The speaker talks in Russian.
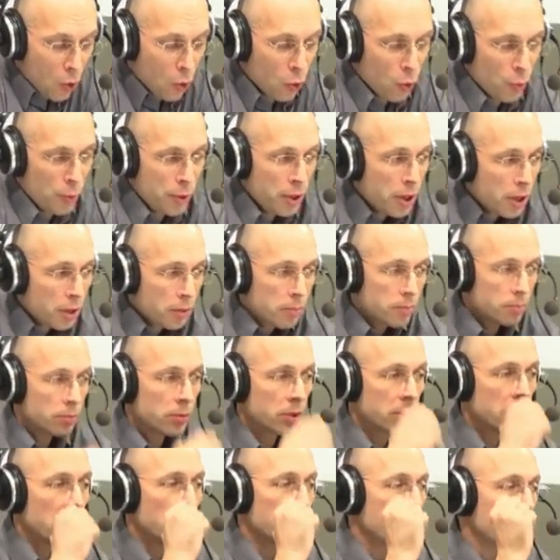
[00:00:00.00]
у меня
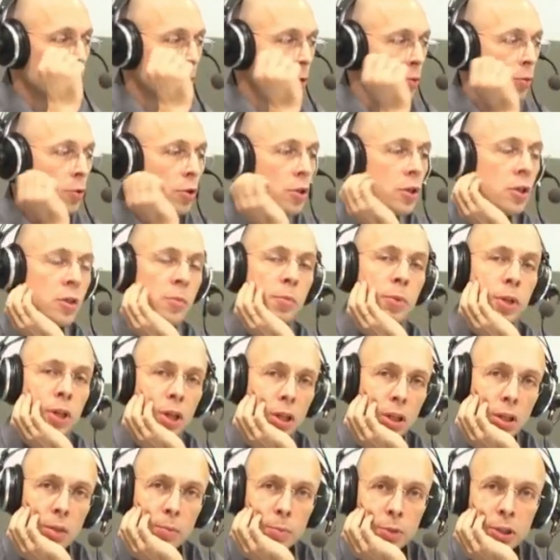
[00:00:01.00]
складывается очень
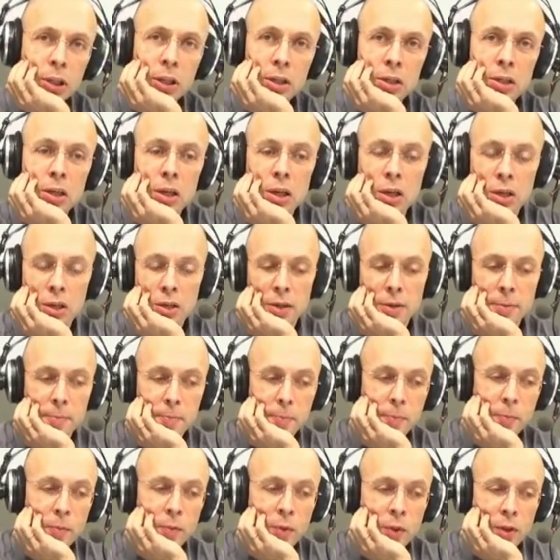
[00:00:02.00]
неприятное подозрение.
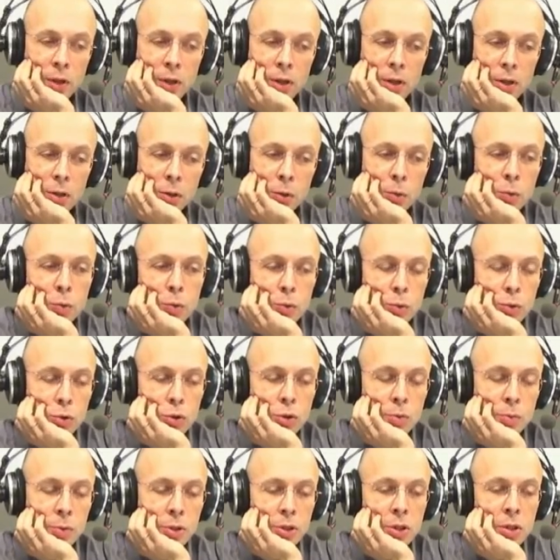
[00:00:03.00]
Ну, то,
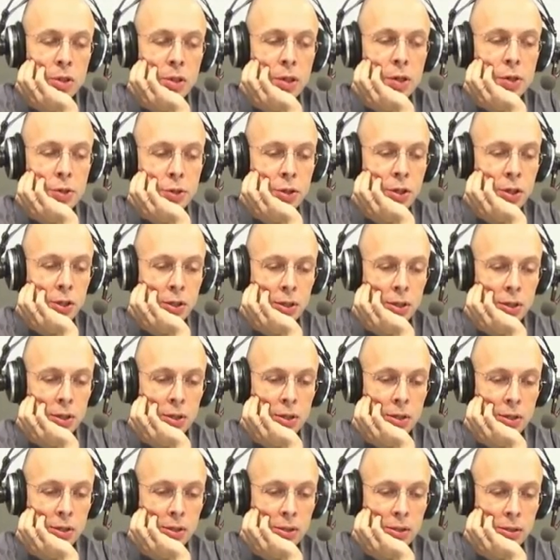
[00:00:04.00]
что мы здесь лишние,
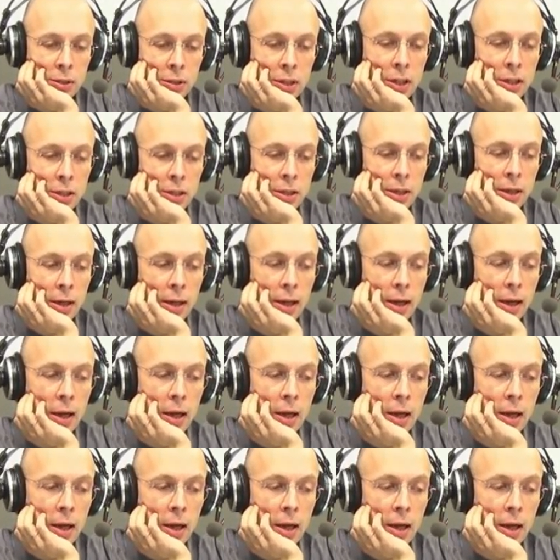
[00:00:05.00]
это ясно.